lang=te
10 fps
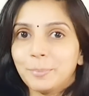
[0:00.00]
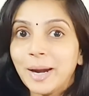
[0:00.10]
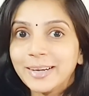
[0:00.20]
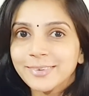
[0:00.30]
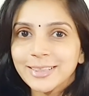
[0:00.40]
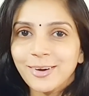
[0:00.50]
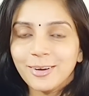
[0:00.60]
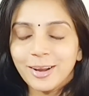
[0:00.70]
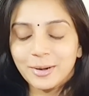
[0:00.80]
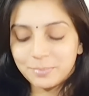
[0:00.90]
బయటకు వెళ్దాం
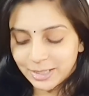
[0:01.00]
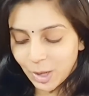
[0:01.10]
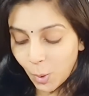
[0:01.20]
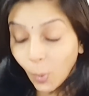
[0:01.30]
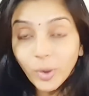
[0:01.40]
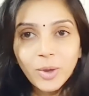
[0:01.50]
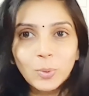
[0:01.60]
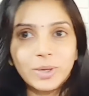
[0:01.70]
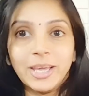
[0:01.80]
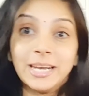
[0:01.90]
అన్నారనమాట ఓకే
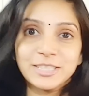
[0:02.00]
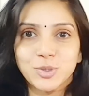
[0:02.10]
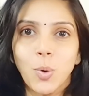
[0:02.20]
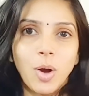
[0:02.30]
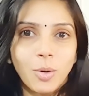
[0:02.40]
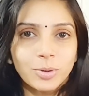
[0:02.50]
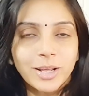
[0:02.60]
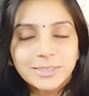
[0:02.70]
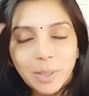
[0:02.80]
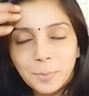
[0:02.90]
ఓకే లెట్స్ గో అవుట్
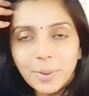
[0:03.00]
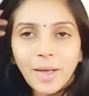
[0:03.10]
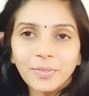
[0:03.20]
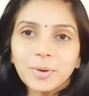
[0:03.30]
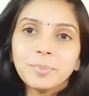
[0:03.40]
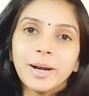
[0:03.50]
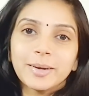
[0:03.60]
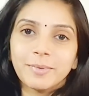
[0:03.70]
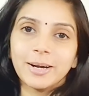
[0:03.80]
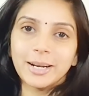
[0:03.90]
అని చెప్పి అందరం
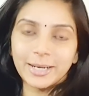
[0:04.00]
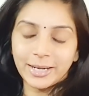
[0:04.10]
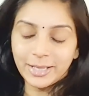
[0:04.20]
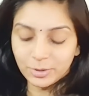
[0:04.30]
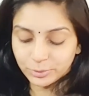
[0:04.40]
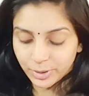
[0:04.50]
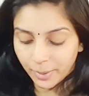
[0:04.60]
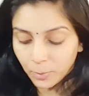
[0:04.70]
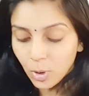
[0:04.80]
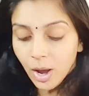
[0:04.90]
బయటకు వెళ్ళడానికి రెడీ
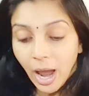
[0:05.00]
అవుతున్నాము